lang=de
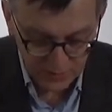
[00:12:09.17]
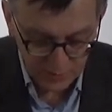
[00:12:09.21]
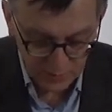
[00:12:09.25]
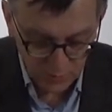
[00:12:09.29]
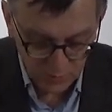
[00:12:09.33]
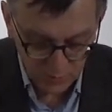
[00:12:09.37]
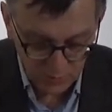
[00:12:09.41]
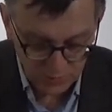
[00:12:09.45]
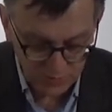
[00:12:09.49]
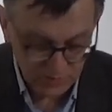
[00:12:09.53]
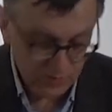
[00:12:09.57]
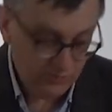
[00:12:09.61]

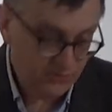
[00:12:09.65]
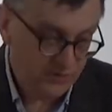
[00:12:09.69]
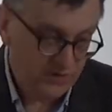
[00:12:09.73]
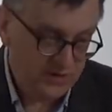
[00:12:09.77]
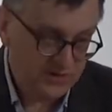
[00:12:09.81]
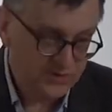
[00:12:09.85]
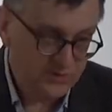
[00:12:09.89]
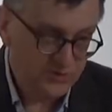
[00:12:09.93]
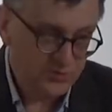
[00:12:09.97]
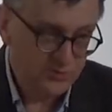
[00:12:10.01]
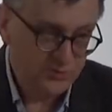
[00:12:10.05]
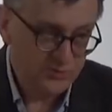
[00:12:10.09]
ohne auf
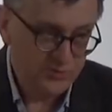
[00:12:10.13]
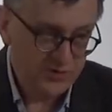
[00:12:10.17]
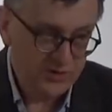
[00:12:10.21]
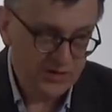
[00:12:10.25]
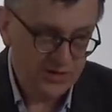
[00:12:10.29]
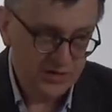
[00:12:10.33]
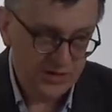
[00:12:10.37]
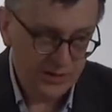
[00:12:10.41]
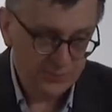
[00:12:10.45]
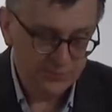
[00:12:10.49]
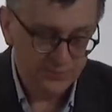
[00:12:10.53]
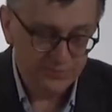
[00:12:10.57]
allzu
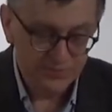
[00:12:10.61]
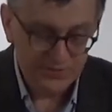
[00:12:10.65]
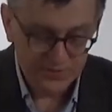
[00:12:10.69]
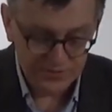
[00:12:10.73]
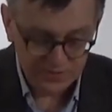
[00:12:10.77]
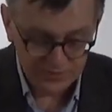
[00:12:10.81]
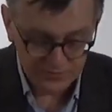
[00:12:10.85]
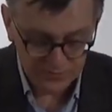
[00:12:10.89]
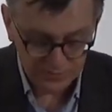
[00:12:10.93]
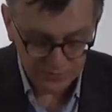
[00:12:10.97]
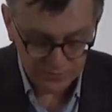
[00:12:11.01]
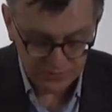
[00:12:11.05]
viele
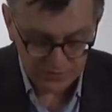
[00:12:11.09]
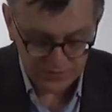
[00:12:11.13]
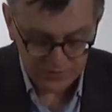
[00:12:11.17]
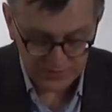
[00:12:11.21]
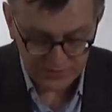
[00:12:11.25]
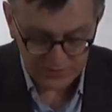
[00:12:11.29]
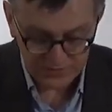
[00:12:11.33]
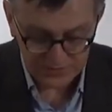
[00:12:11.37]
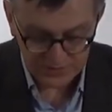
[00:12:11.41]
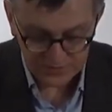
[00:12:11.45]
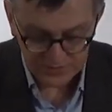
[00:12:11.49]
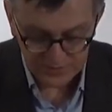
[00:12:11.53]
Abwege zu
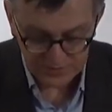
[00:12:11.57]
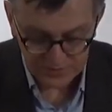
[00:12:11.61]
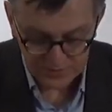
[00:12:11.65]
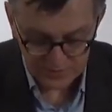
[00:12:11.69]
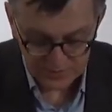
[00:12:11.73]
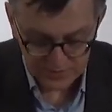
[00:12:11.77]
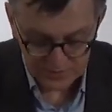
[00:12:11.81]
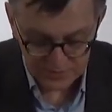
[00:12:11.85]
geraten,